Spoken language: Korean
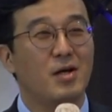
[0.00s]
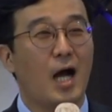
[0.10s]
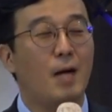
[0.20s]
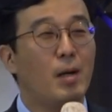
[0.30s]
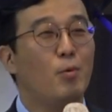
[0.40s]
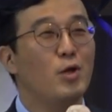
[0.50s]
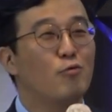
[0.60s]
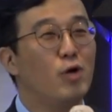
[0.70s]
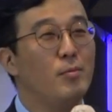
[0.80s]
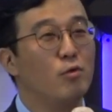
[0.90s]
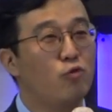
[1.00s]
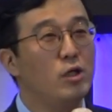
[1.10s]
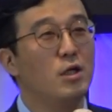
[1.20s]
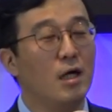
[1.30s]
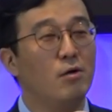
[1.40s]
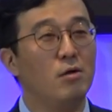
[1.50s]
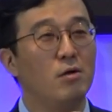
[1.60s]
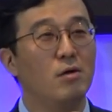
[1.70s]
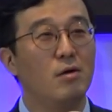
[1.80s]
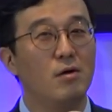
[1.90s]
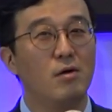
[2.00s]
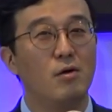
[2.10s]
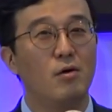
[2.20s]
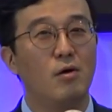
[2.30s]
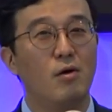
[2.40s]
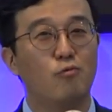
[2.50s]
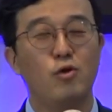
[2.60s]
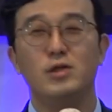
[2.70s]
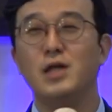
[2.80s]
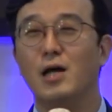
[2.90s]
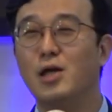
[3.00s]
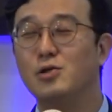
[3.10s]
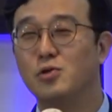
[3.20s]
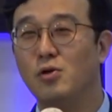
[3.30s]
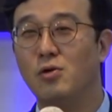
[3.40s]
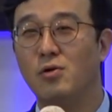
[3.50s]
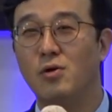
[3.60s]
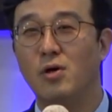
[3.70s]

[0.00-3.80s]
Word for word: 알바몬에 구하면 구해질까요? 구해지지 않겠죠.